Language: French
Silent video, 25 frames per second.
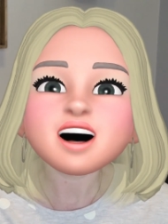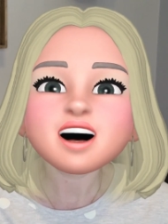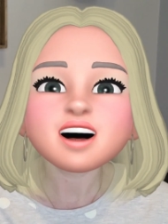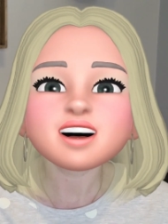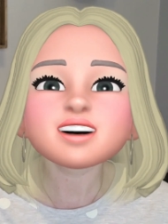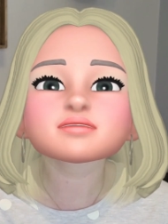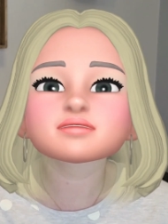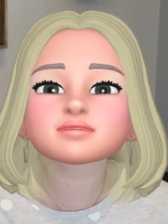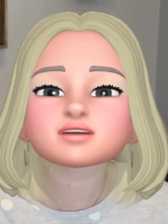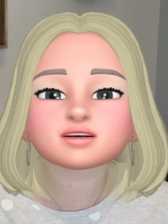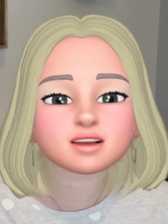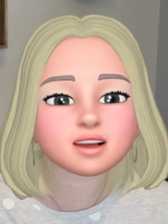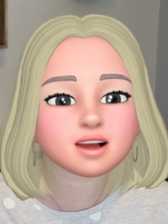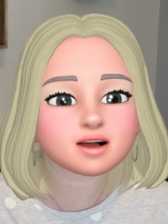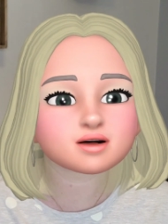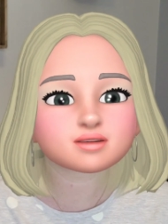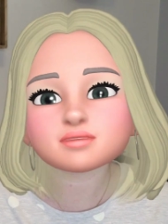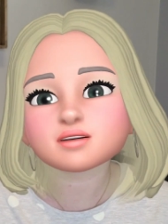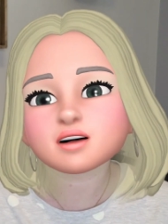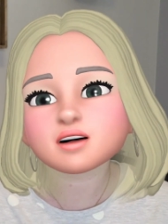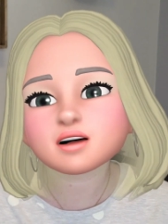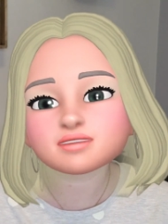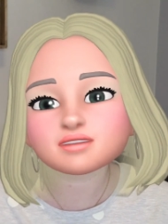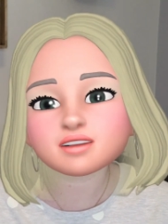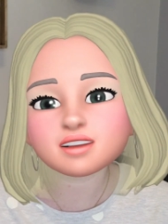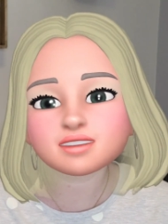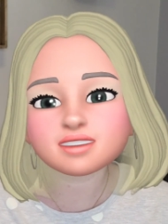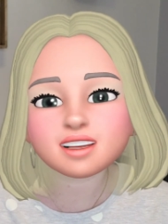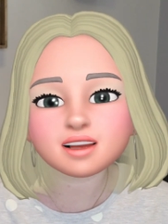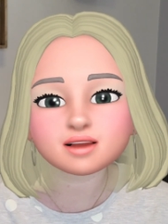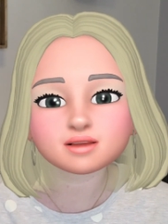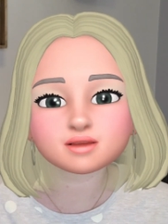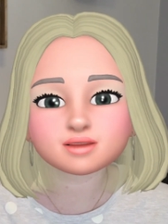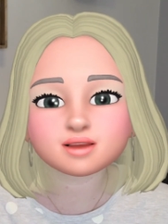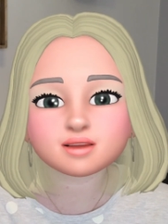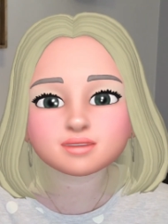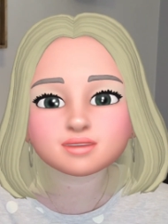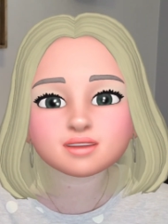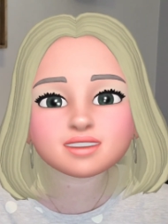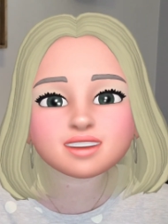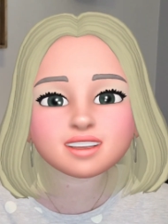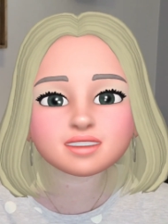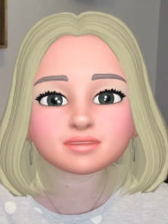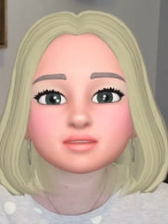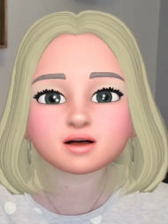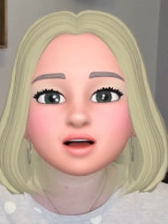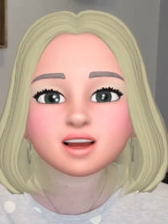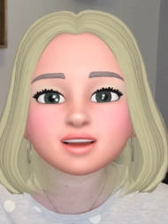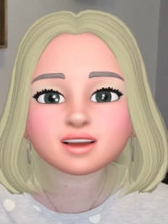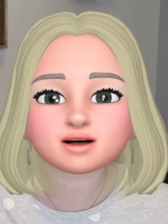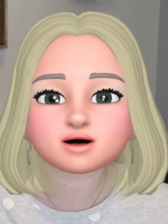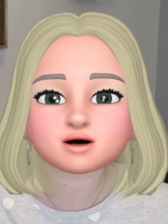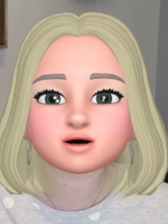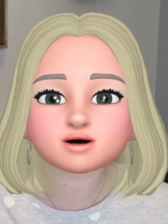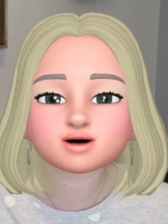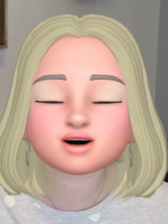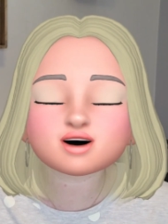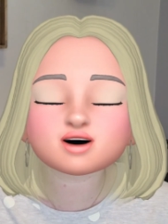C'est vrai que parfois, voilà, on ne fait pas vraiment attention